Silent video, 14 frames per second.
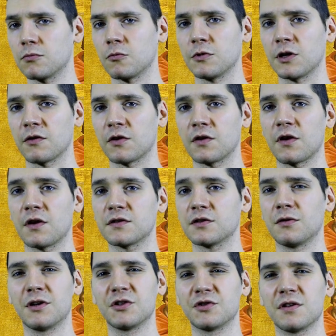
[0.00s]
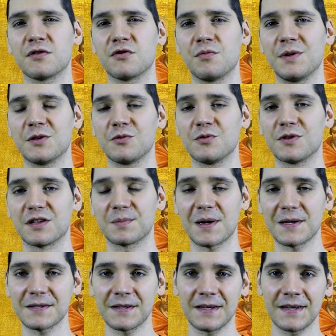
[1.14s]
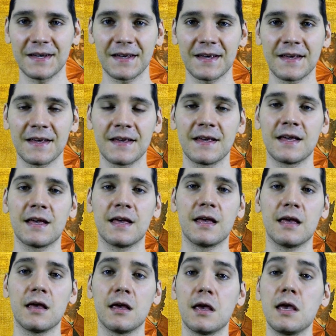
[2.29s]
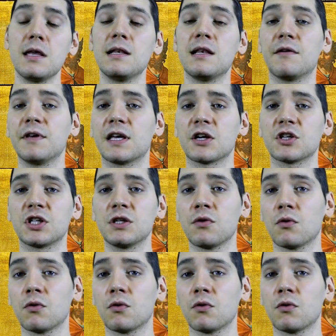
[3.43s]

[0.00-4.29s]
on y reviendra, c'est dans la jeunesse de Picsou que ça se passe, et il l'avait caché